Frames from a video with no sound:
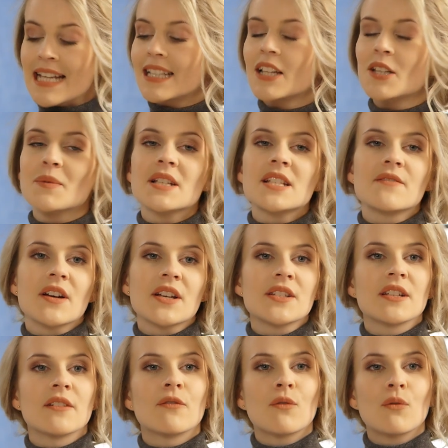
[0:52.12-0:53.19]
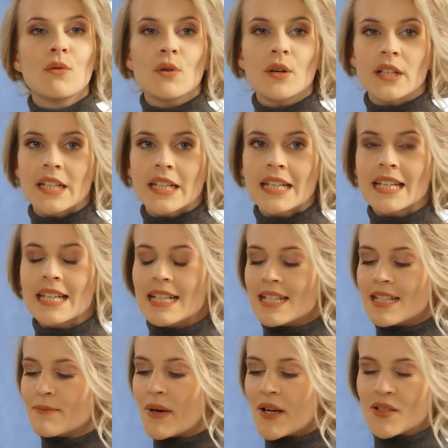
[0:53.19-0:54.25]
Natomiast właśnie w kuchni
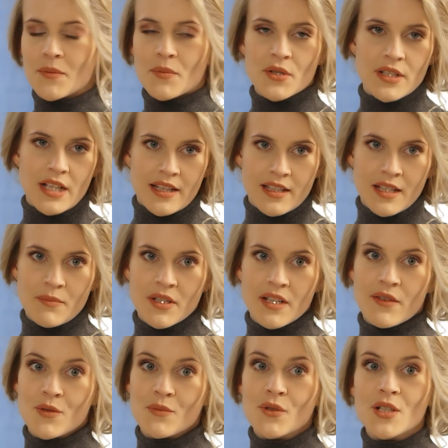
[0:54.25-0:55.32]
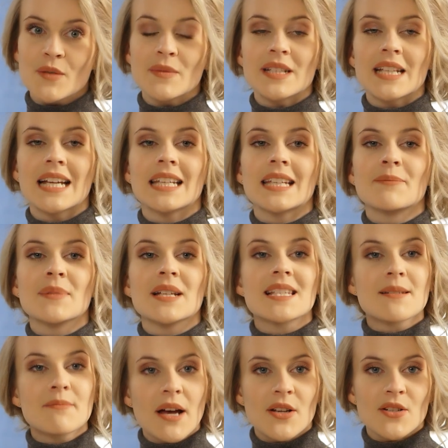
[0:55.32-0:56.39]
jest bardzo przydatny, ponieważ możemy na nim
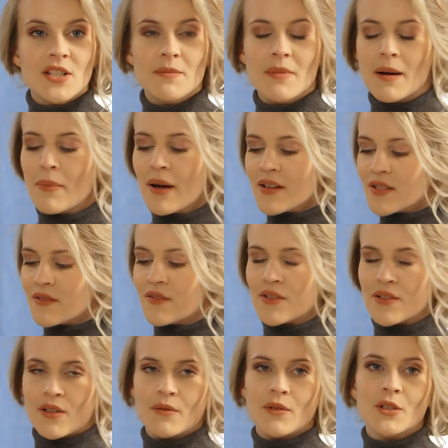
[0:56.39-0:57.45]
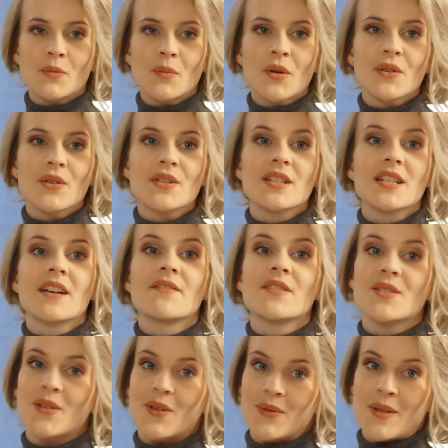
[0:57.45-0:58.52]
smażyć. Ma bardzo wysoką odporność na
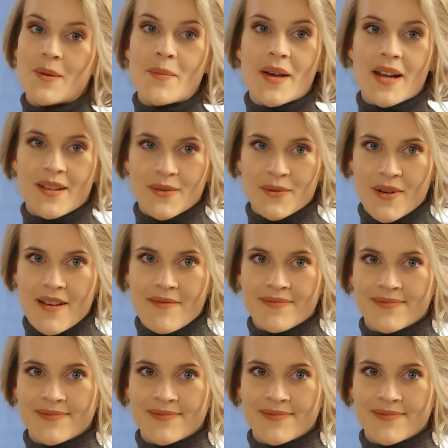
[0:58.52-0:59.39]
wysoką temperaturę.